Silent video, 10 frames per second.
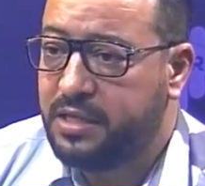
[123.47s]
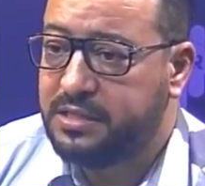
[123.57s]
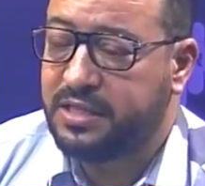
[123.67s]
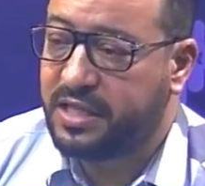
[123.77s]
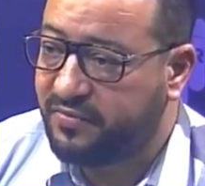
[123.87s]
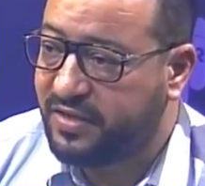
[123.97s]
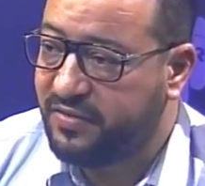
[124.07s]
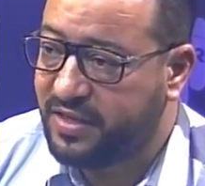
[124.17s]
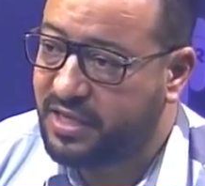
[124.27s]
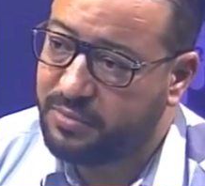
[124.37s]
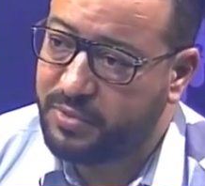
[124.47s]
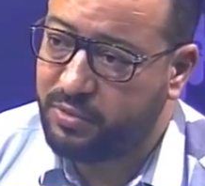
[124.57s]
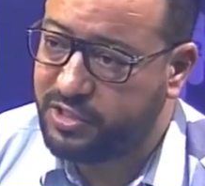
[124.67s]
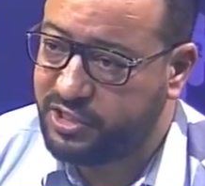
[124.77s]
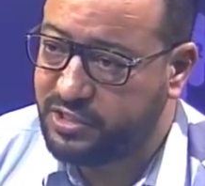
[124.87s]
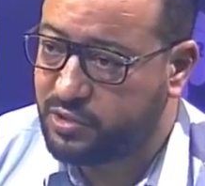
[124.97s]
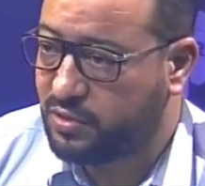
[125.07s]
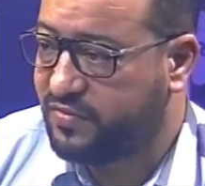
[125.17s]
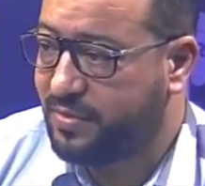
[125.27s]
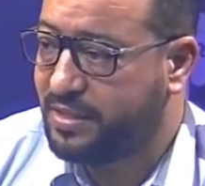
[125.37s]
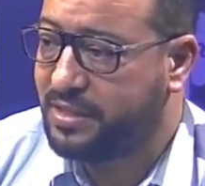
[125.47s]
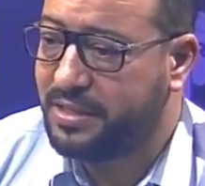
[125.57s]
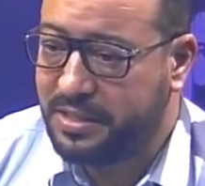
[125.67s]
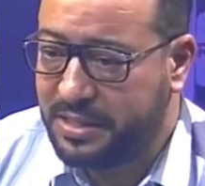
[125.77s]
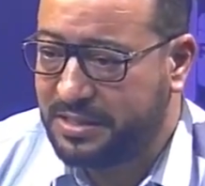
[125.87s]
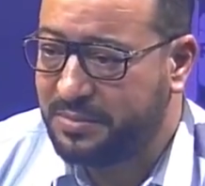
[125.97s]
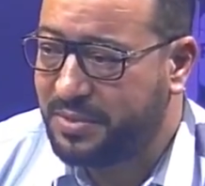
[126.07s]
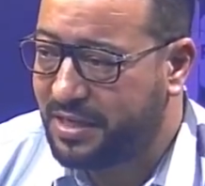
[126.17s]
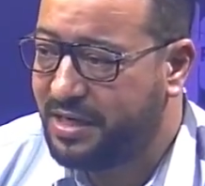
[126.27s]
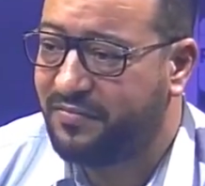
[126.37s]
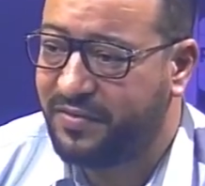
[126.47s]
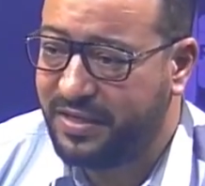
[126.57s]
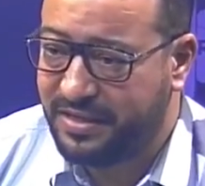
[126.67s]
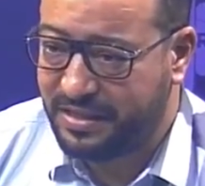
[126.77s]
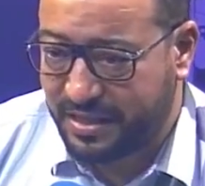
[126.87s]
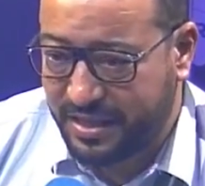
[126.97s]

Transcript: زاد كيف كيف هذاك ماهوش صدفه معناتها لاني اعتبار اني انا في